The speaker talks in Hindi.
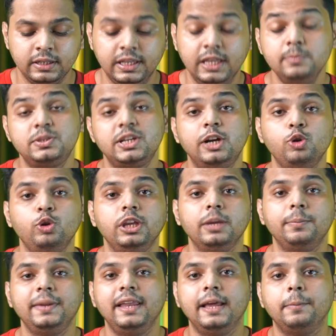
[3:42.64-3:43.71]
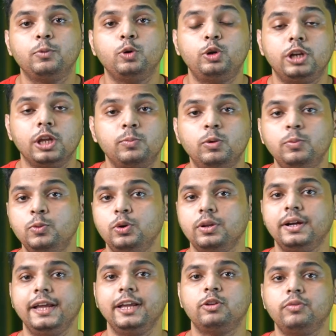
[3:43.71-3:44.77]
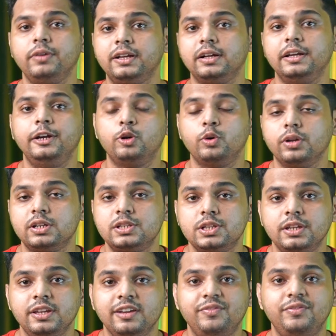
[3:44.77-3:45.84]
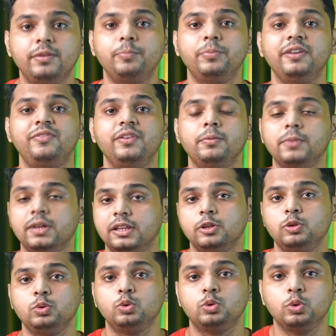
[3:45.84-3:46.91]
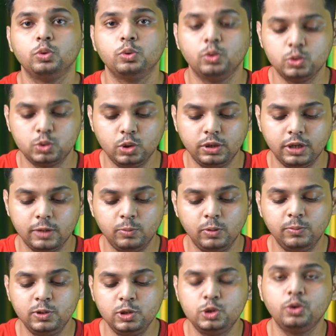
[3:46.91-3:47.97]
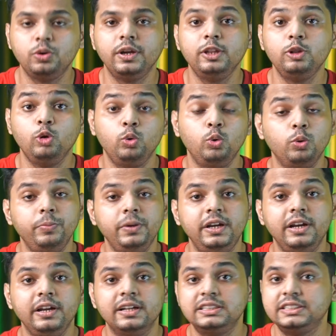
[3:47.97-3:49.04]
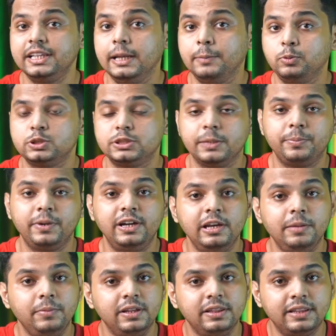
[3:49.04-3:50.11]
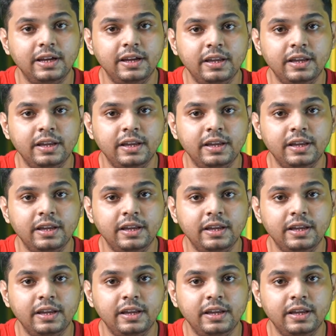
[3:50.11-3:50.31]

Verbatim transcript: गेम स्टार्ट होने के पहले आपको टर्बो मोड का एक क्विक इंट्रोडक्शन या फिर ब्रीफिंग बता दूं तो दोस्तों टर्बो मोड जो है दोनों भी ट्रिगर्स के लिए आपको सेपरेटली मिलता